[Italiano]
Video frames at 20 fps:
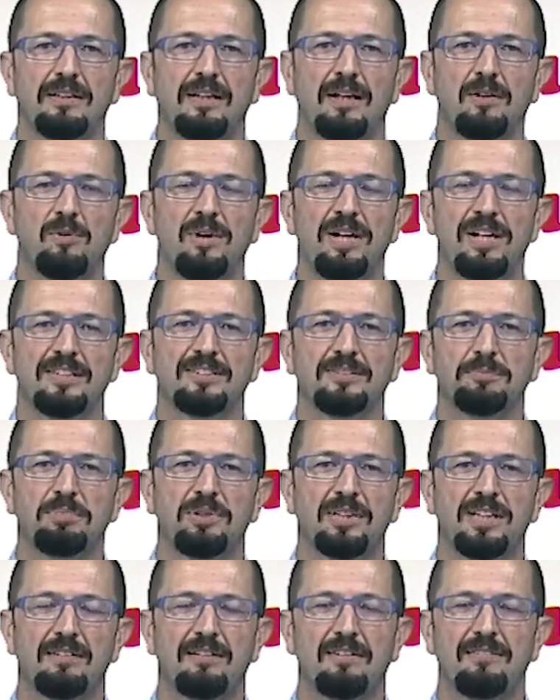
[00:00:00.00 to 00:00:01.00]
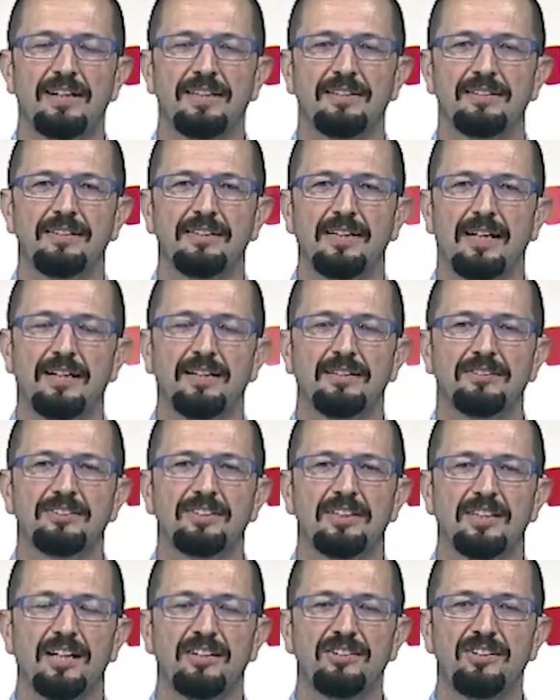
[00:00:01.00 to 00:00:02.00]
la guerra si portava avanti da
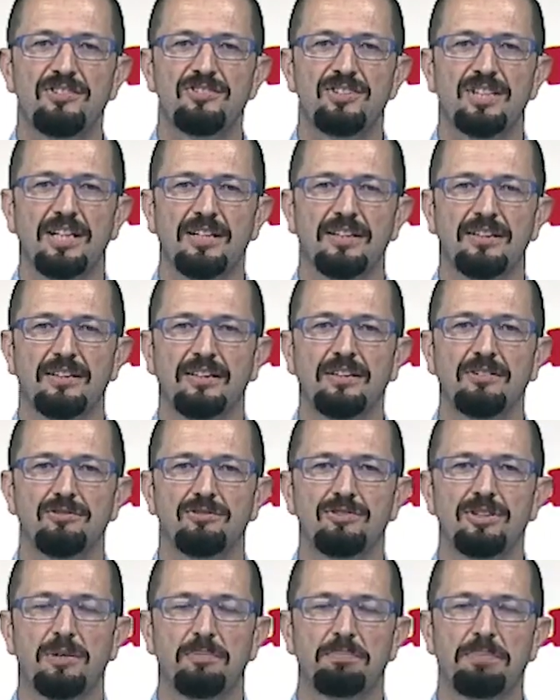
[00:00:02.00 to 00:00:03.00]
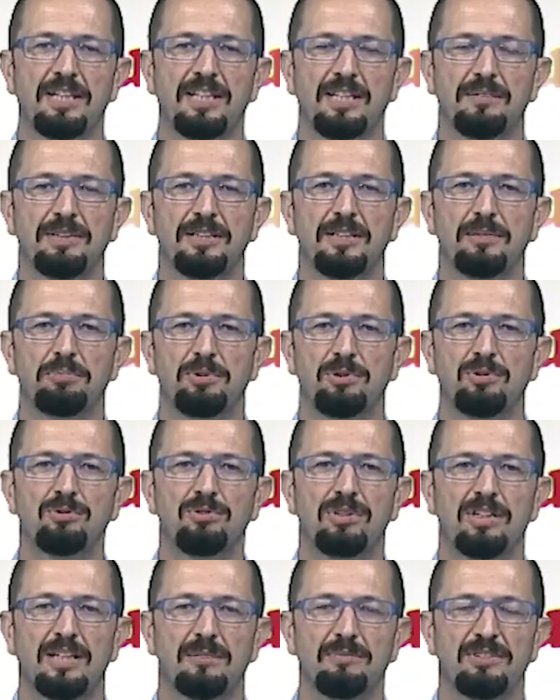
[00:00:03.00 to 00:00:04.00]
circa dieci anni, non c'era praticamente più
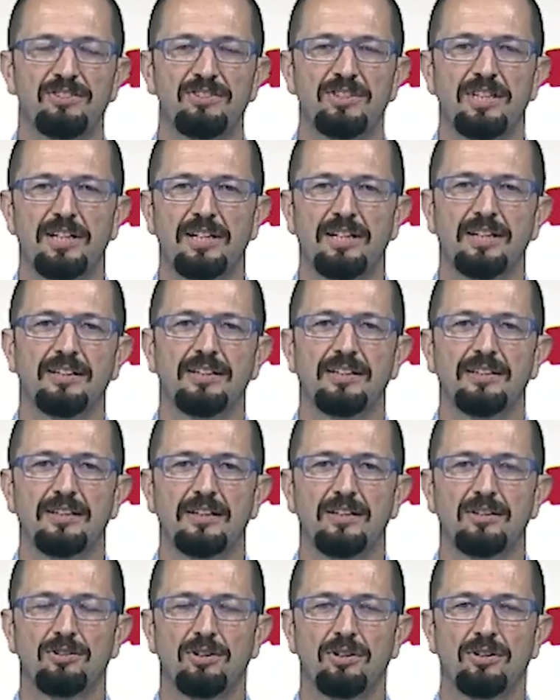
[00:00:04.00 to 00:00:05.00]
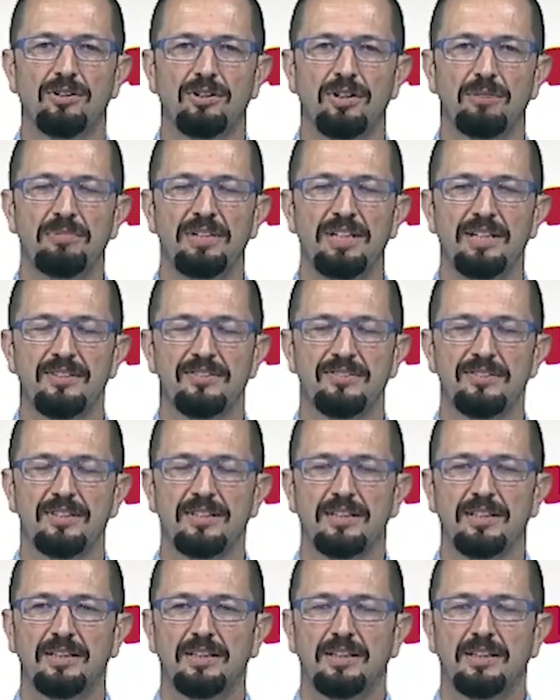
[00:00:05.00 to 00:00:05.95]
nulla da mangiare nel territorio riminese,